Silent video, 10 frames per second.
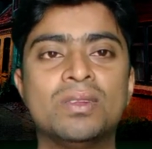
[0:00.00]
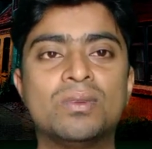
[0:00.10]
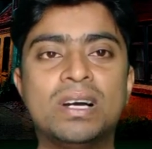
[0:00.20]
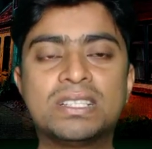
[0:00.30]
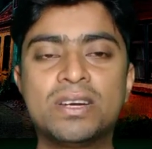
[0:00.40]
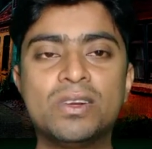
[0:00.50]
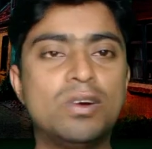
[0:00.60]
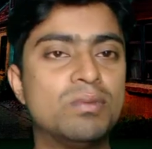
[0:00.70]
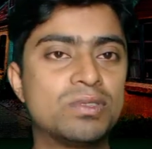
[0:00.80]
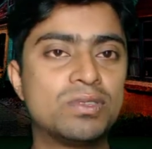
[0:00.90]
তো আশা করি
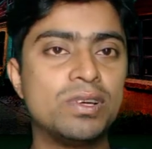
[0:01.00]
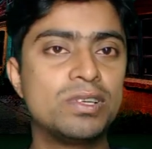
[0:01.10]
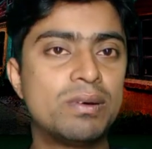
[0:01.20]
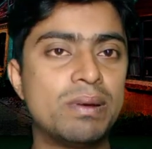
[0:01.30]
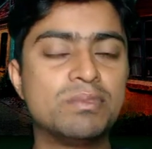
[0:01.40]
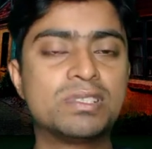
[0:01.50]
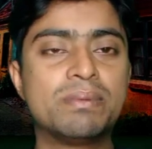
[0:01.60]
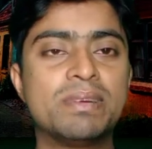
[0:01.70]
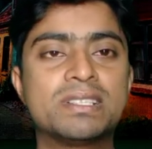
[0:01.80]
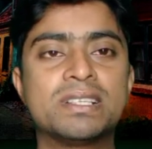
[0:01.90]
অবশ্যই সবাই বুঝতে
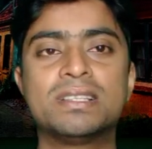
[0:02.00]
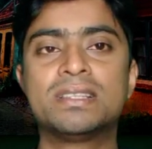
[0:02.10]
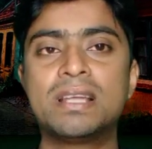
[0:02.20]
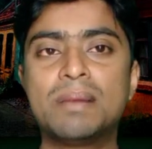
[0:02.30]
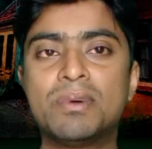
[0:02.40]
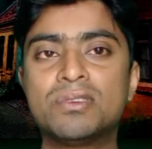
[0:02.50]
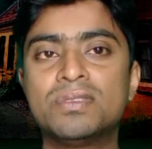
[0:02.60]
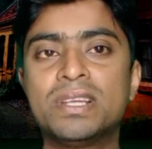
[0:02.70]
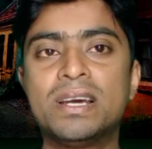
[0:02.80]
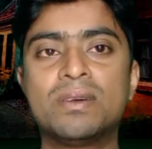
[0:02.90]
পেরেছেন তারপরে
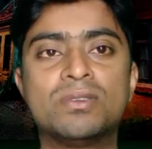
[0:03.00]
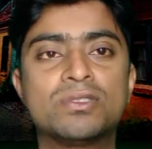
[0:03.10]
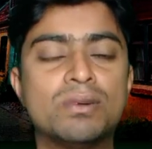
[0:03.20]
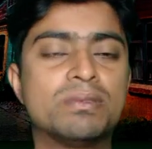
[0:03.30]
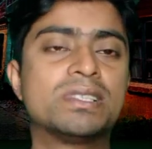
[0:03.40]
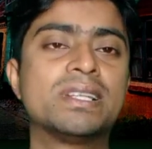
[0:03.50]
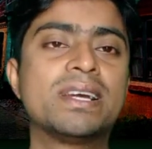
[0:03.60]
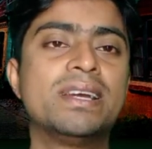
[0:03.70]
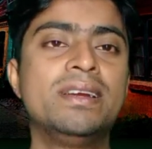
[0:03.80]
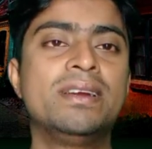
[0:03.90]
যদি কারো কোনো সমস্যা
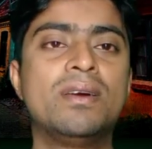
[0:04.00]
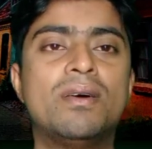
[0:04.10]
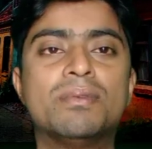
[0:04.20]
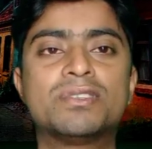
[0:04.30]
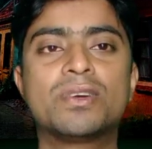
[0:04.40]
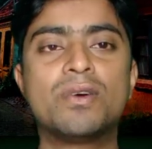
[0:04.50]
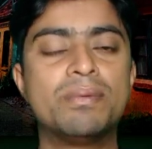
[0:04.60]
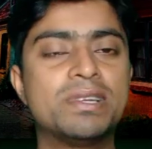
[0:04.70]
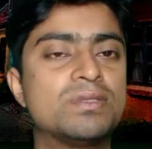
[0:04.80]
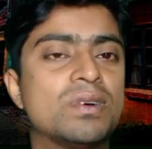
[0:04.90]
থাকে অবশ্যই
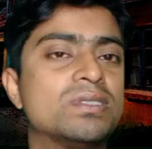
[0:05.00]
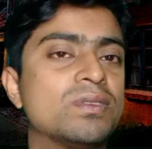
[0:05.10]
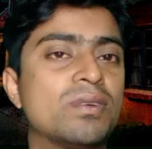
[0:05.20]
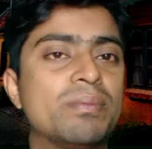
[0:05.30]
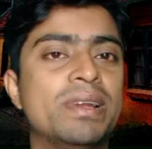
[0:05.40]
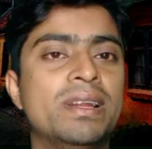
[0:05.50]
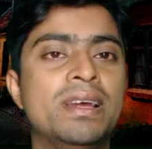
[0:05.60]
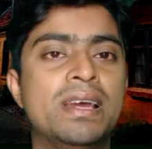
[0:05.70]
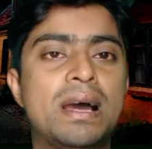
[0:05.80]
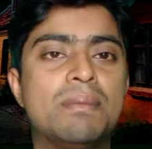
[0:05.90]
কমেন্টে যোগাযোগ করবেন
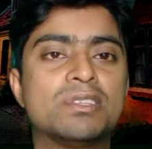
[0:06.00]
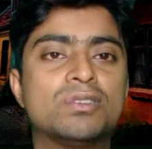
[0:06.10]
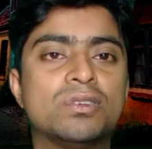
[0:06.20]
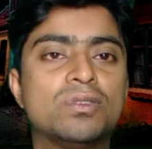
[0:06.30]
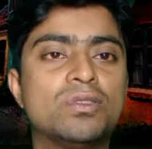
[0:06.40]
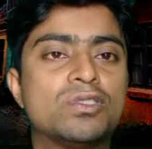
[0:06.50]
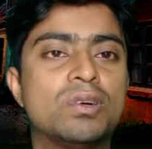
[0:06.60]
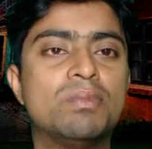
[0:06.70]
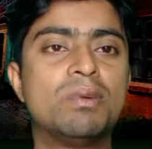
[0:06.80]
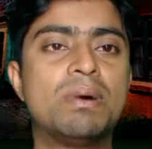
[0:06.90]
আমার যতটুকু
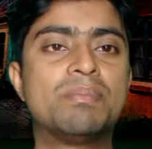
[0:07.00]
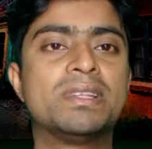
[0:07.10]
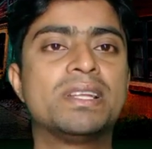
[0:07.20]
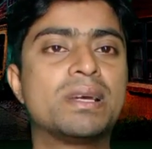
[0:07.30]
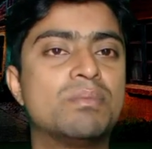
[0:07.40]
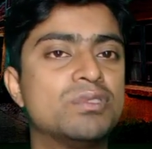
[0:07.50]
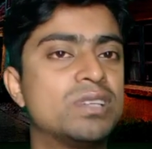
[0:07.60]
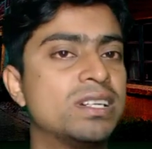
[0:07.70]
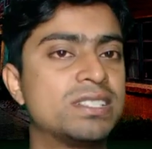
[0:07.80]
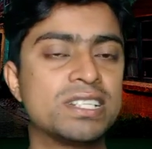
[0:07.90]
সম্ভব আপনাদেরকে
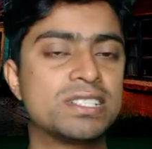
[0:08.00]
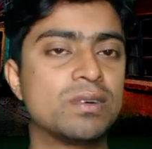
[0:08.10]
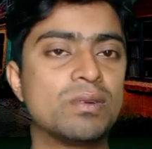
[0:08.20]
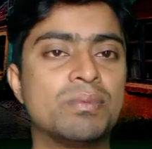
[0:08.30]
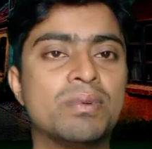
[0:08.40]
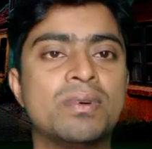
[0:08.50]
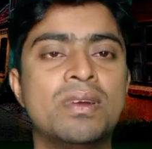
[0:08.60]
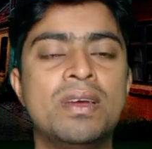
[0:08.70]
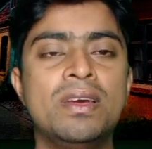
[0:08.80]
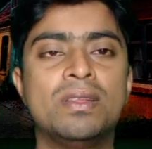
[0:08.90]
বোঝানোর চেষ্টা করব
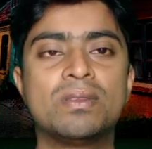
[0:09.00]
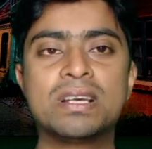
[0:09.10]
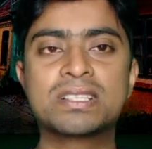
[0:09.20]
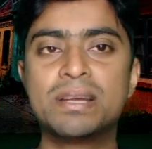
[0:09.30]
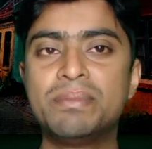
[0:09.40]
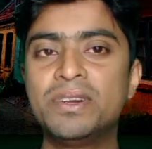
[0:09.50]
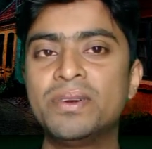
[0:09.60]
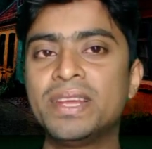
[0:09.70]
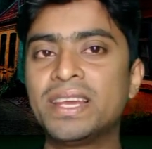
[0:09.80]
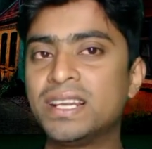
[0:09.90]
তো আজকের
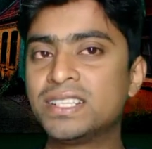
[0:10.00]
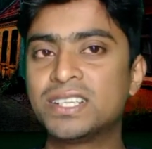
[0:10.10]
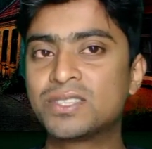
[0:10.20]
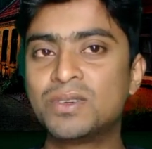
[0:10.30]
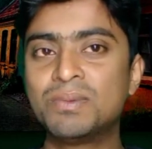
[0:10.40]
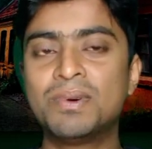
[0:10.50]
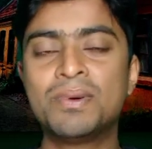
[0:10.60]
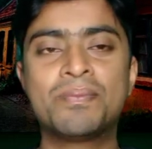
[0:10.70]
ভিডিওটি এখানে শেষ করব